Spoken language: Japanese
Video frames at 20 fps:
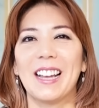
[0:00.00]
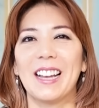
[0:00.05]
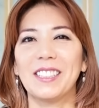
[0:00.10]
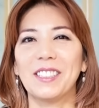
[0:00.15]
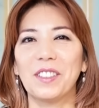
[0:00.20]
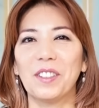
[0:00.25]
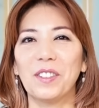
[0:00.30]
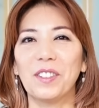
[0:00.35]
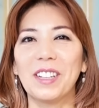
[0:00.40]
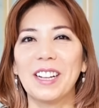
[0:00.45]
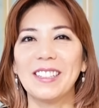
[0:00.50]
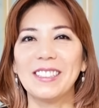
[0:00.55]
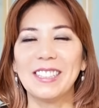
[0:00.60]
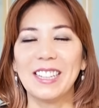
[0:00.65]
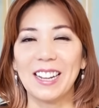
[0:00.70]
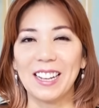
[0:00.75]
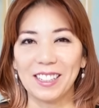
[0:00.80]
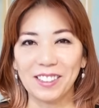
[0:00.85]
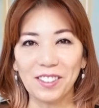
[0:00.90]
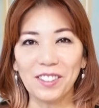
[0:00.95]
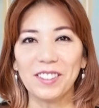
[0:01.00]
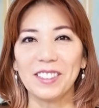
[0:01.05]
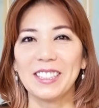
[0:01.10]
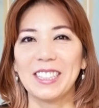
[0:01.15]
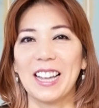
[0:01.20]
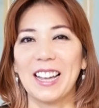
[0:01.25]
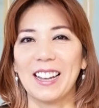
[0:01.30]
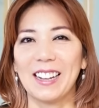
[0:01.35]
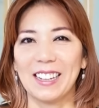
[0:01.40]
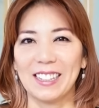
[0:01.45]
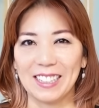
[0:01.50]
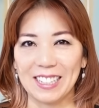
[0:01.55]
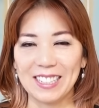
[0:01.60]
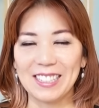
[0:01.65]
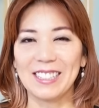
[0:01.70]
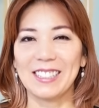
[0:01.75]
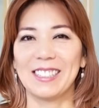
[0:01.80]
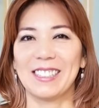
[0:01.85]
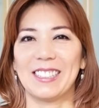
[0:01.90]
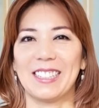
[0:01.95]
アストロカウンセラーのターラで
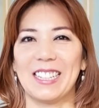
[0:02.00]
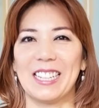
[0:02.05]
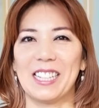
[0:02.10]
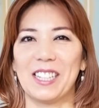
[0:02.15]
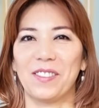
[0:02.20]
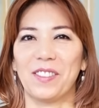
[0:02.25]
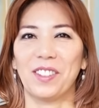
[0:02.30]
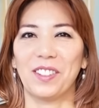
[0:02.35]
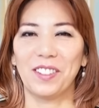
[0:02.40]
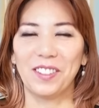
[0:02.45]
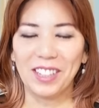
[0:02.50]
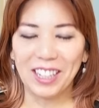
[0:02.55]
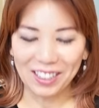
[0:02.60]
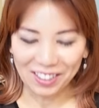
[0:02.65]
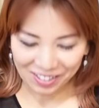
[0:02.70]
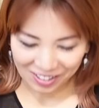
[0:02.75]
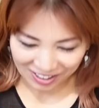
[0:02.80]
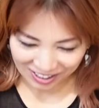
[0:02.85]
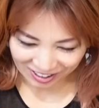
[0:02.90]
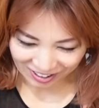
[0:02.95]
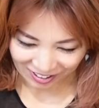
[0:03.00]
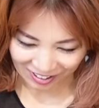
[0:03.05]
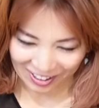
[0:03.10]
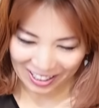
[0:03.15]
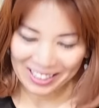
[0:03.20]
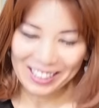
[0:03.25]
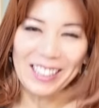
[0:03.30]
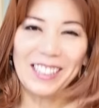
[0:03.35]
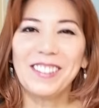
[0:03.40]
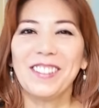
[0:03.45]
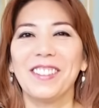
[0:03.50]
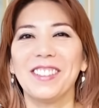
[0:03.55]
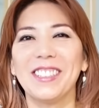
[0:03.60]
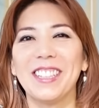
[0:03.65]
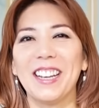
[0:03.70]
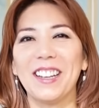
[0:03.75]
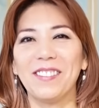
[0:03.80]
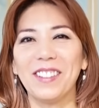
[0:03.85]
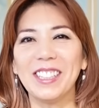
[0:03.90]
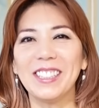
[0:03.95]
す。いつも動画のご視聴ありがとうご
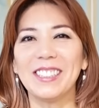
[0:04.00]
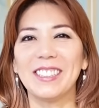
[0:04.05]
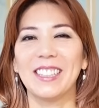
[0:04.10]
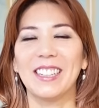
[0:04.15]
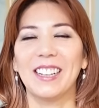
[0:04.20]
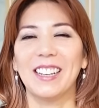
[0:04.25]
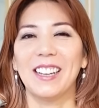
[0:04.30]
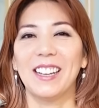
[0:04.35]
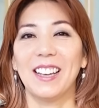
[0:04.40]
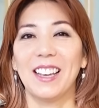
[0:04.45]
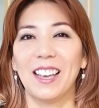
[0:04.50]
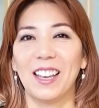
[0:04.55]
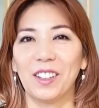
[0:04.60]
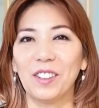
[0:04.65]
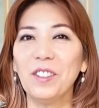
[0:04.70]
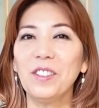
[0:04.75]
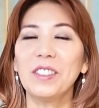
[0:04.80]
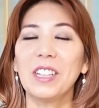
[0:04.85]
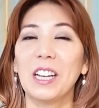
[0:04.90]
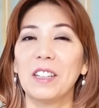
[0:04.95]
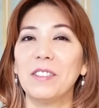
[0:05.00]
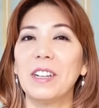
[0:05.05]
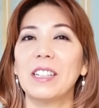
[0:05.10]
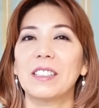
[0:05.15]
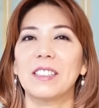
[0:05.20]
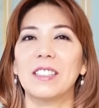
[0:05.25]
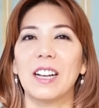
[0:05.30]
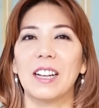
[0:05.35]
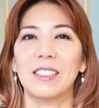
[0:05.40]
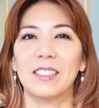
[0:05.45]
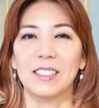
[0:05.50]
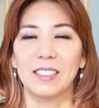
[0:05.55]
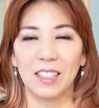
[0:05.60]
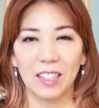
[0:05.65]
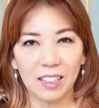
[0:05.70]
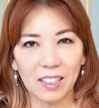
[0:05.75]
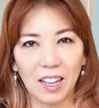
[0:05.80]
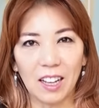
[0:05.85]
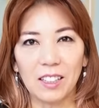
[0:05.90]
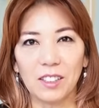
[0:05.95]
ざいます。今回は9月
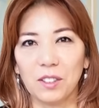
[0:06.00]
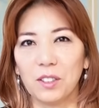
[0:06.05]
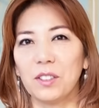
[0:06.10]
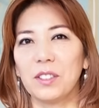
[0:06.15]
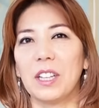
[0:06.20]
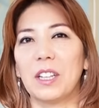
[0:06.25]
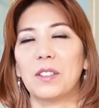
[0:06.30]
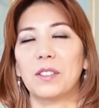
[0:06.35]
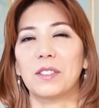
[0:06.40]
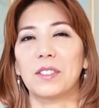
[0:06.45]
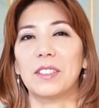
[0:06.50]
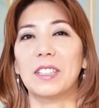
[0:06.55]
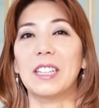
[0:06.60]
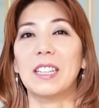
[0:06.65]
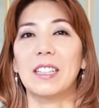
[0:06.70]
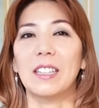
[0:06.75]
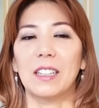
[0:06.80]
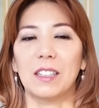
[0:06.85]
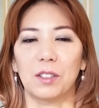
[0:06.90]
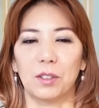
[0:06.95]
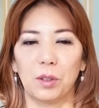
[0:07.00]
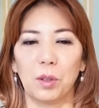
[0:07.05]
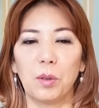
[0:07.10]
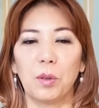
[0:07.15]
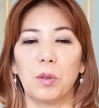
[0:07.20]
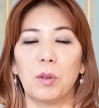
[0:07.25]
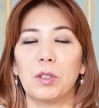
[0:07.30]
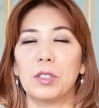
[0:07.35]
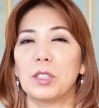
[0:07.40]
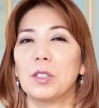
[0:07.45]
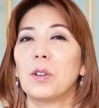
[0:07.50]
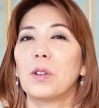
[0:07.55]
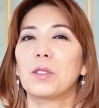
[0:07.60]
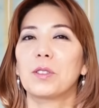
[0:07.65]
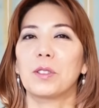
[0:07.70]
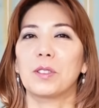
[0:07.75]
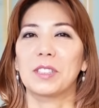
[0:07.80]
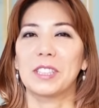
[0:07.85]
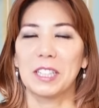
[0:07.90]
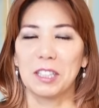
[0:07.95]
前半のタロットリーディングと星の補
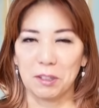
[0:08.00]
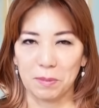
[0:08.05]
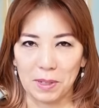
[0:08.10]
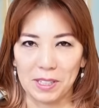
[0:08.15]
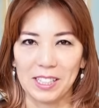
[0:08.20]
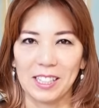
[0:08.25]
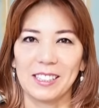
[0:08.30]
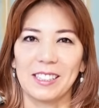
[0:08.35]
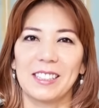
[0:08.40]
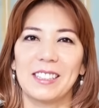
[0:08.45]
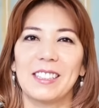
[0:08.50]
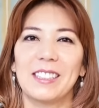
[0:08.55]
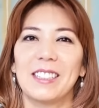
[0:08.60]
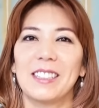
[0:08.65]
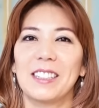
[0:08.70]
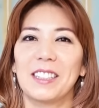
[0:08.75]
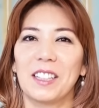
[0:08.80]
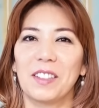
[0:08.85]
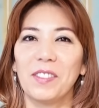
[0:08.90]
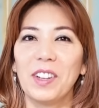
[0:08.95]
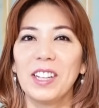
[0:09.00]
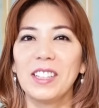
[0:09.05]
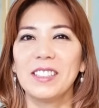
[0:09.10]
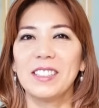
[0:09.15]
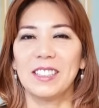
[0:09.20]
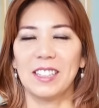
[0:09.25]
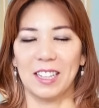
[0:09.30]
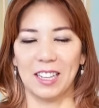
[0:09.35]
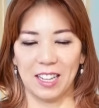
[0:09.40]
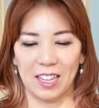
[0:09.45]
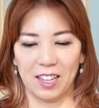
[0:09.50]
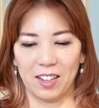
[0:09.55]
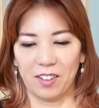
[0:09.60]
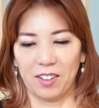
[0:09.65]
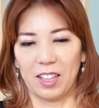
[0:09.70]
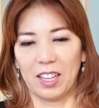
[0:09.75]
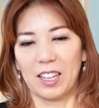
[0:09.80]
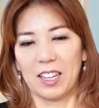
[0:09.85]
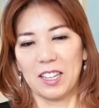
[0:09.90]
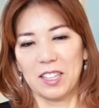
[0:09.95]
足説明させていただきます。お
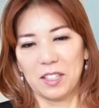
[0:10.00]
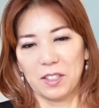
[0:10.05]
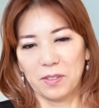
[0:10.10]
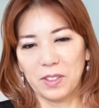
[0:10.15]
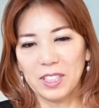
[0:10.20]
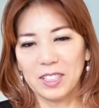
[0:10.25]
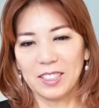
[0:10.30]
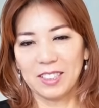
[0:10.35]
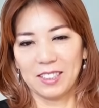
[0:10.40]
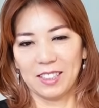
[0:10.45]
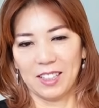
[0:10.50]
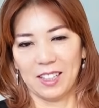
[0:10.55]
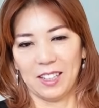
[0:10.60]
願いします。